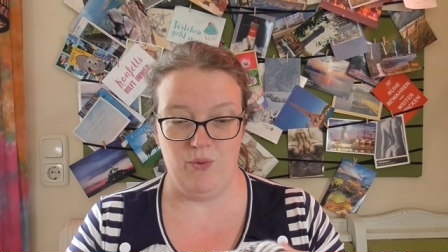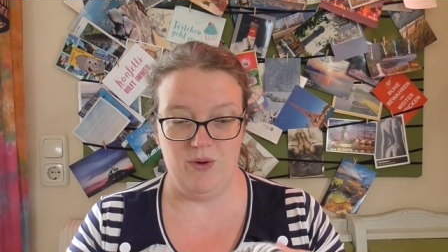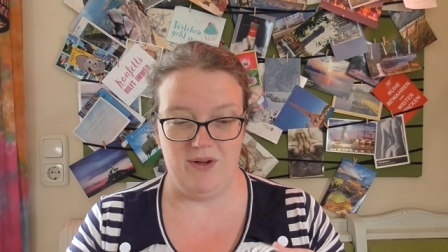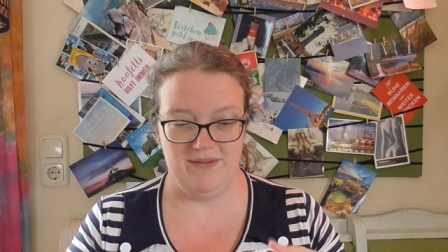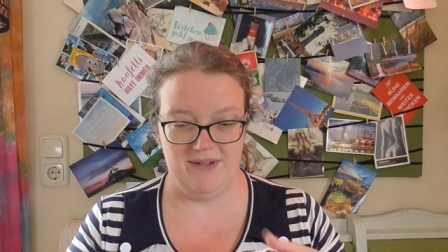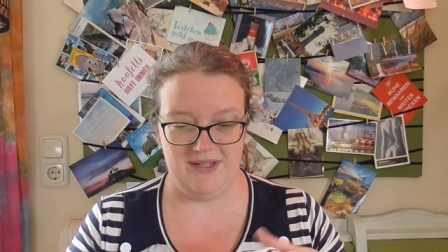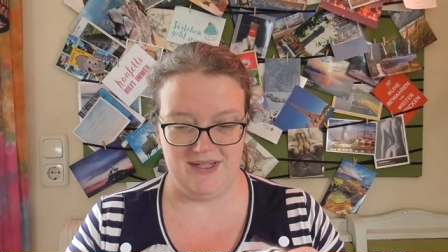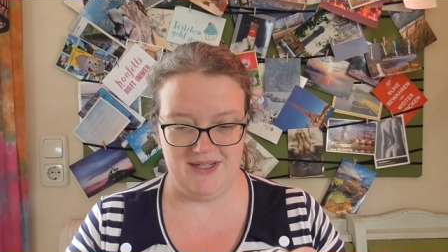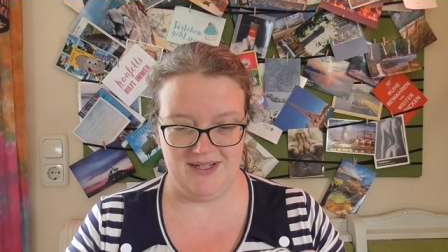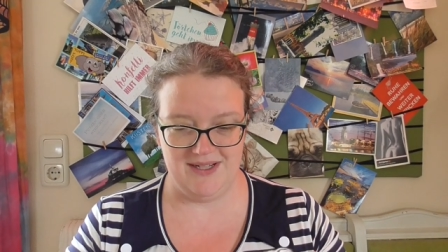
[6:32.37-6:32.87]

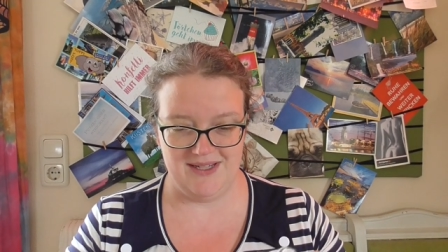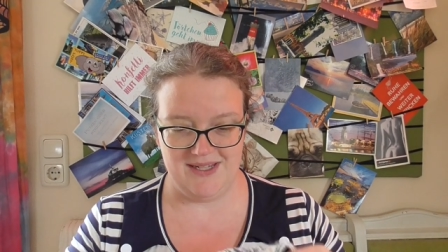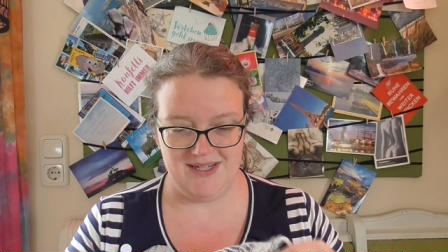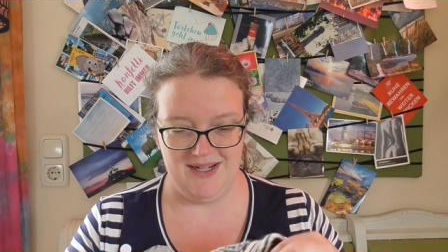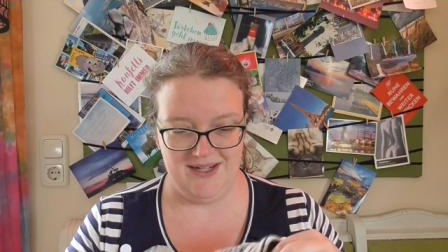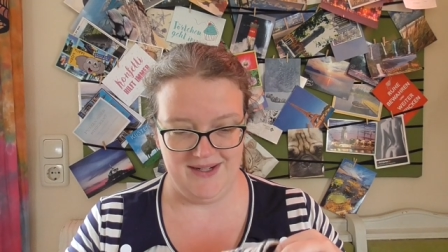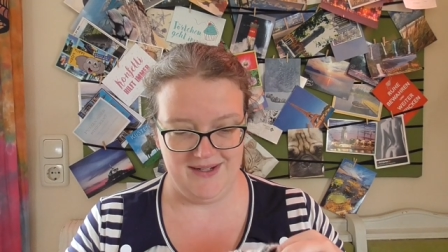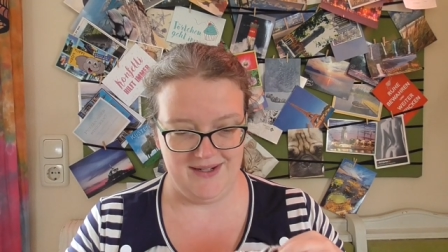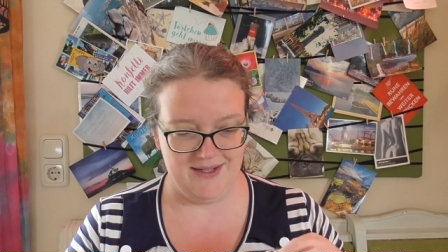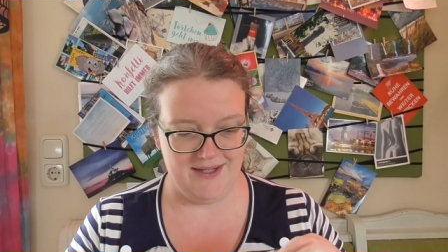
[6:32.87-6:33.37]
höher wird als
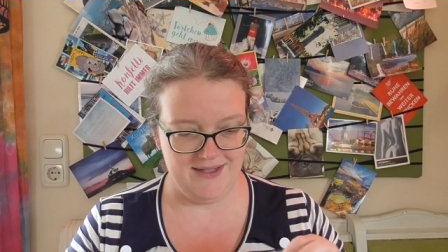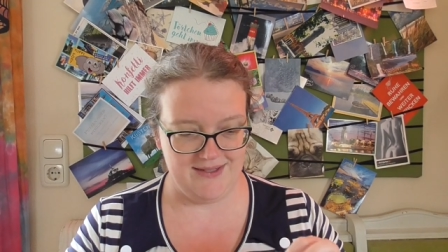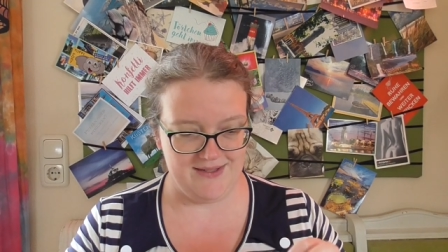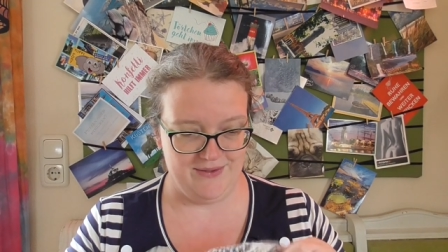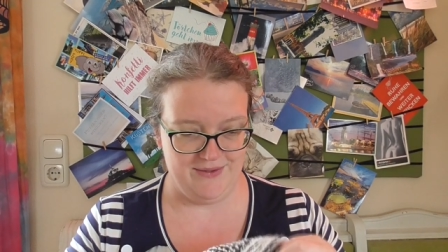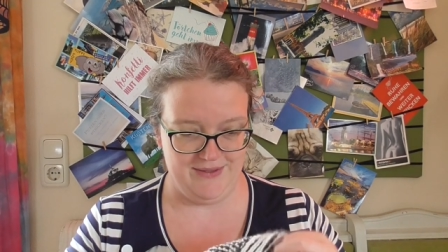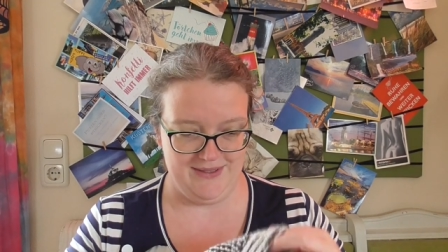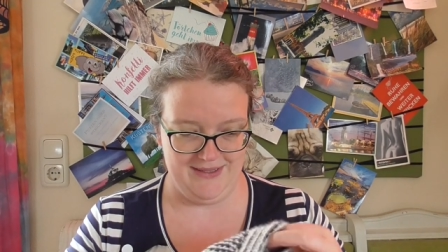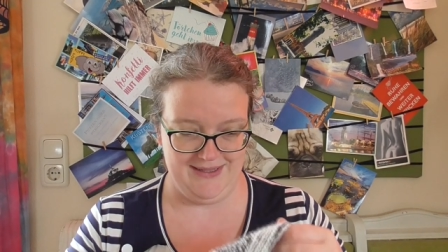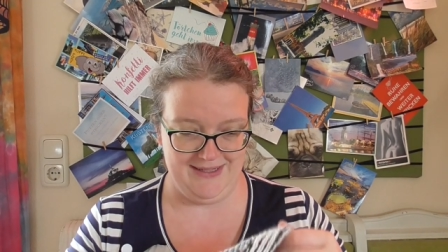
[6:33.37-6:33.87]
die andere,
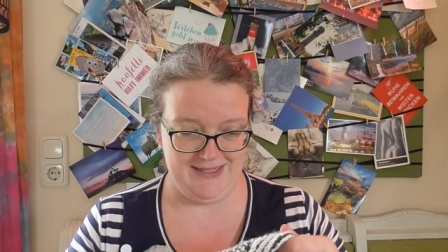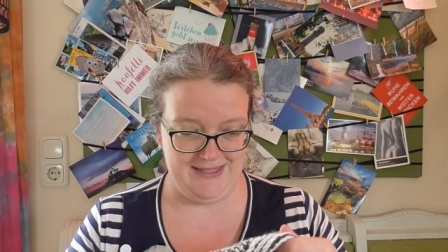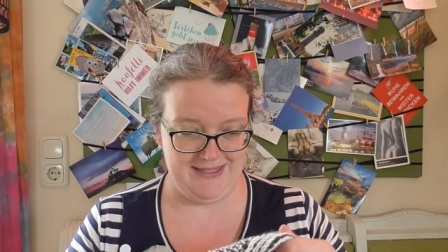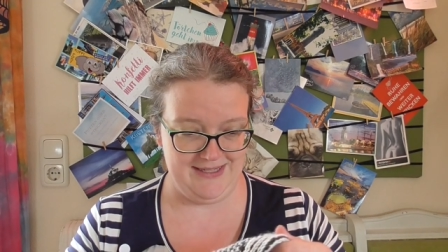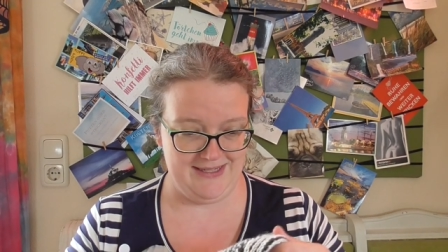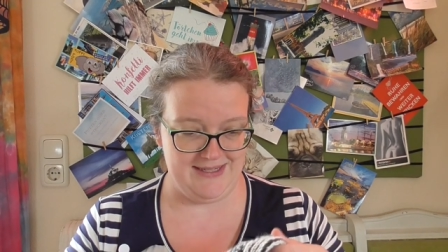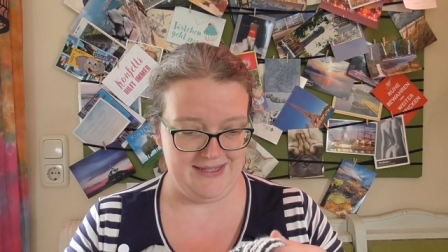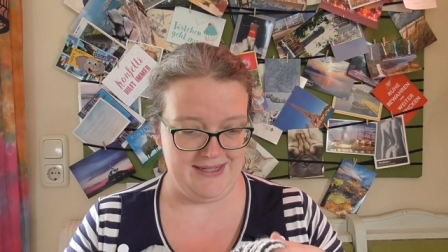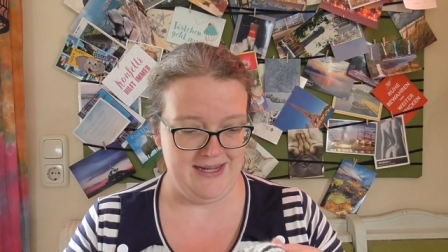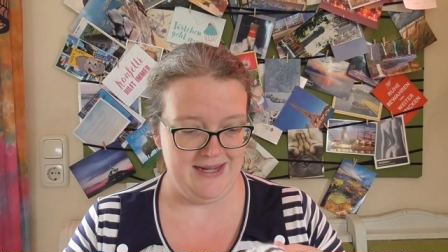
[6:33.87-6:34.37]
sondern
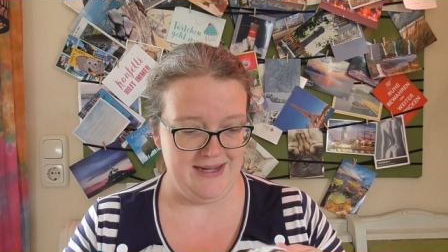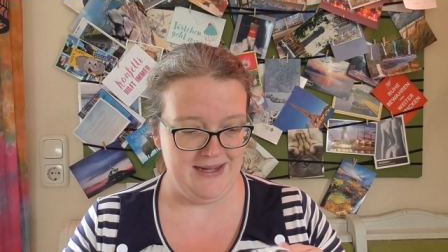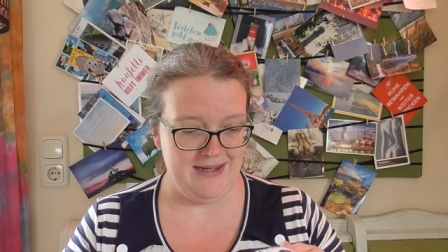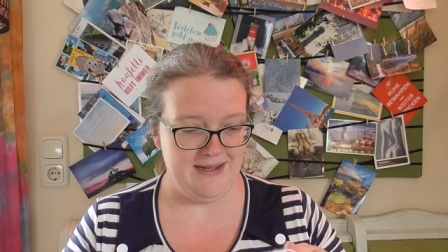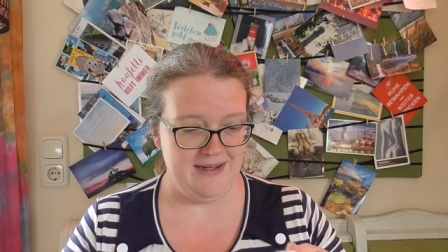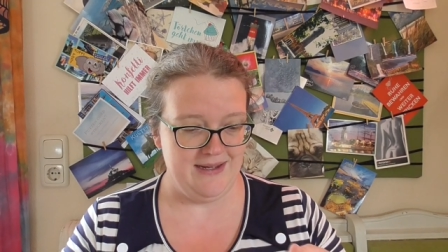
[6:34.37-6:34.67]
das ist